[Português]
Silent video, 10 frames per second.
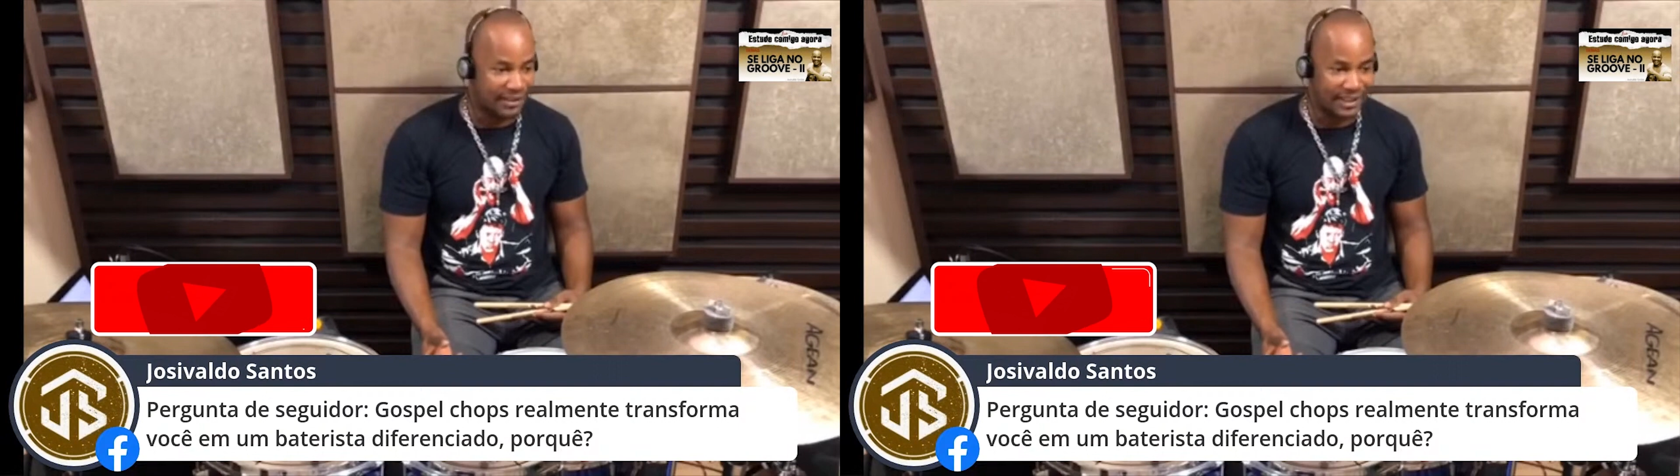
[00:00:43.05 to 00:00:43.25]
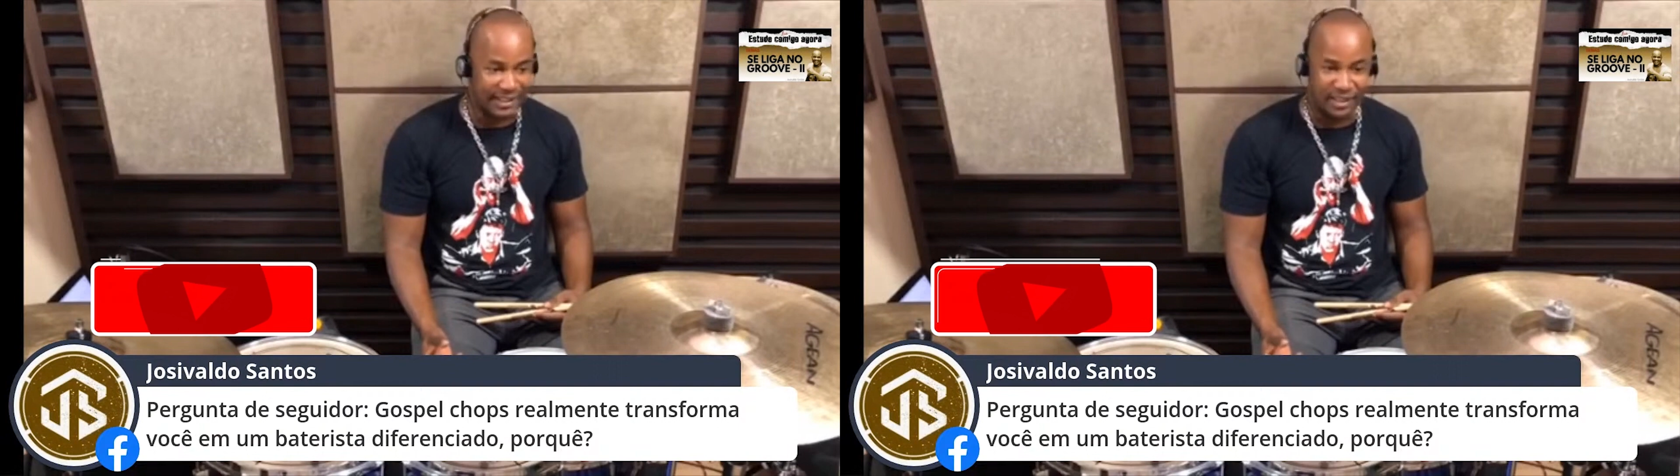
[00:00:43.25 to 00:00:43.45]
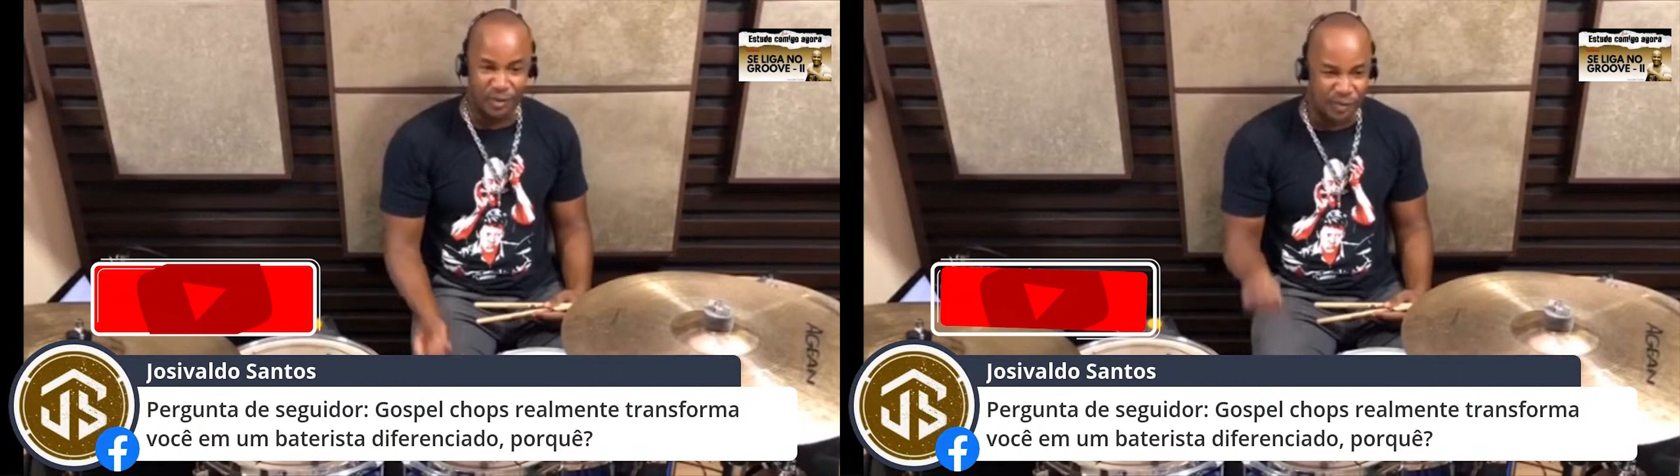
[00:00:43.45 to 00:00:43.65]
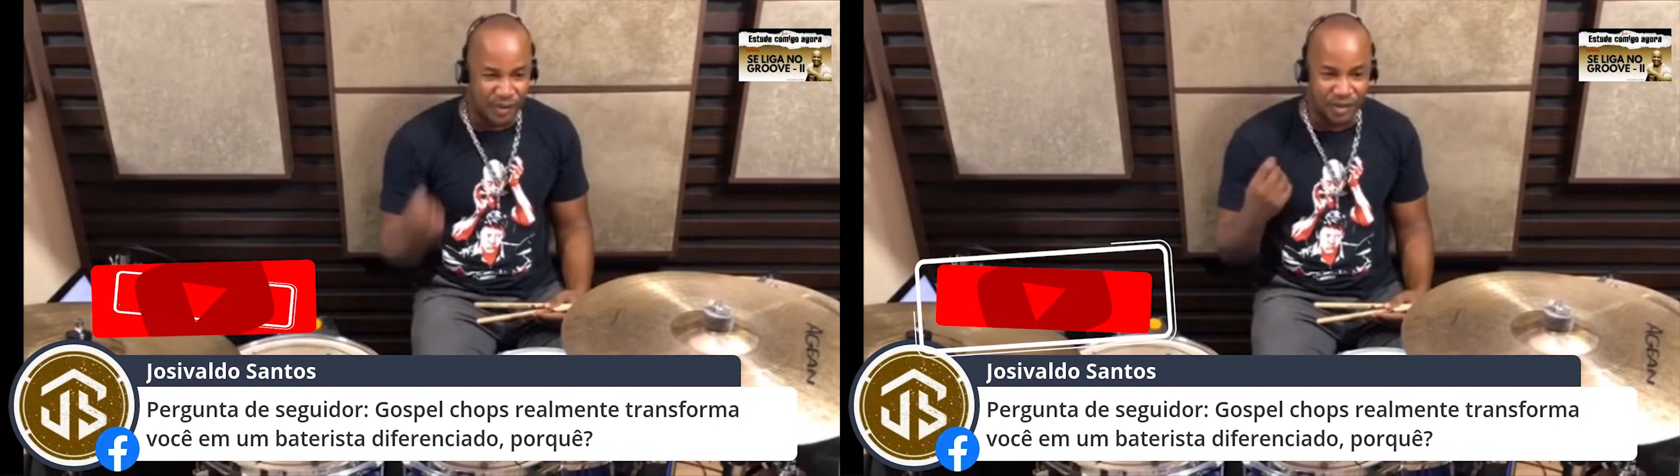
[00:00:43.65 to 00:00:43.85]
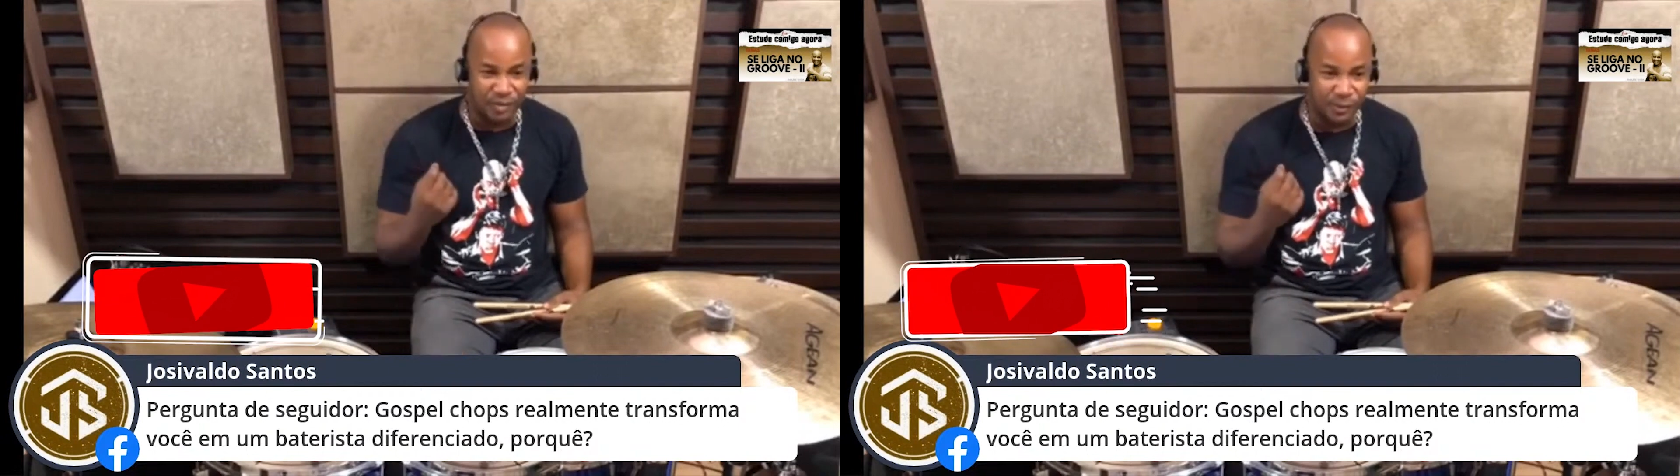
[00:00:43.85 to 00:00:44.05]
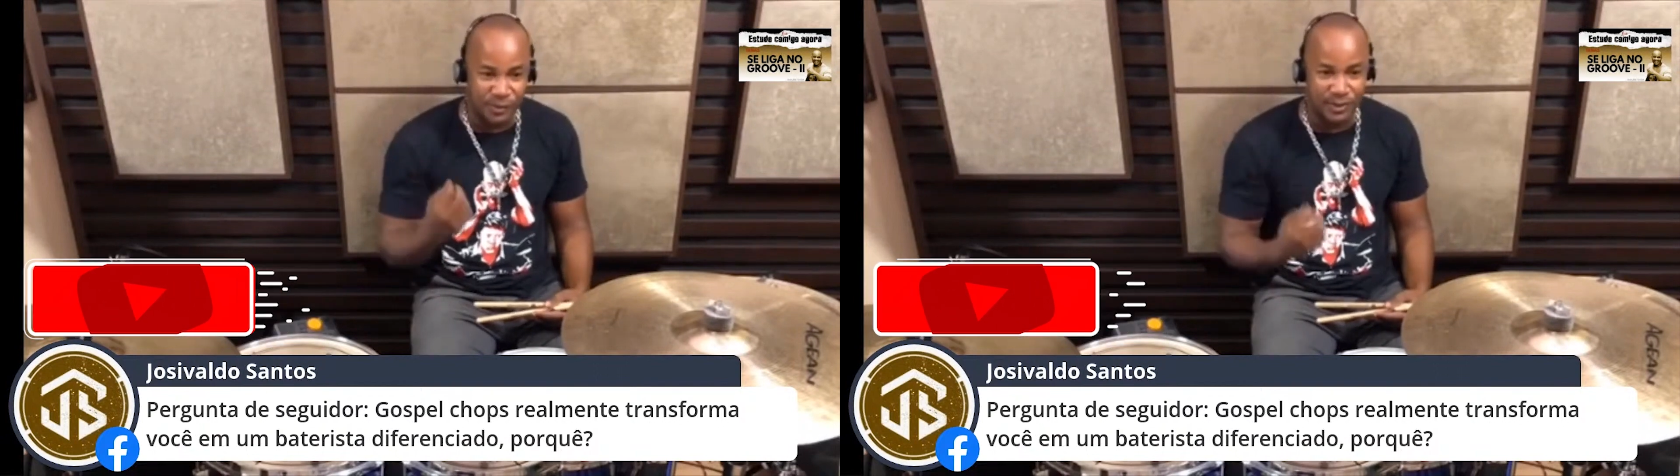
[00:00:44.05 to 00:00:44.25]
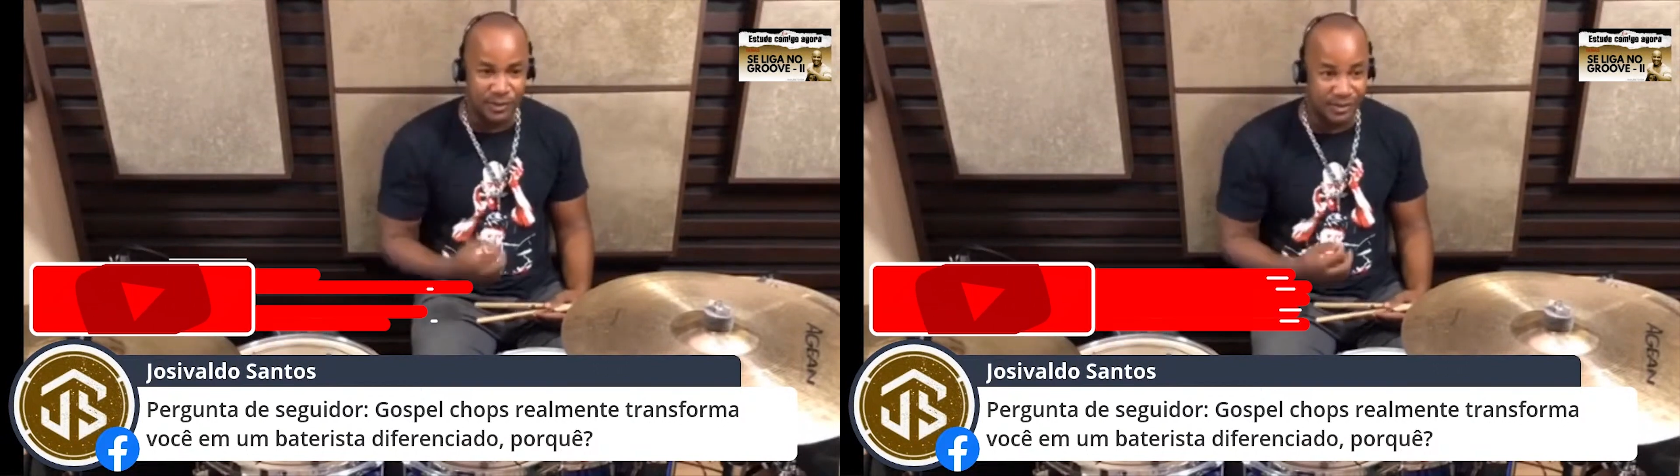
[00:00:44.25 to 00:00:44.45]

tá aqui ouvindo música,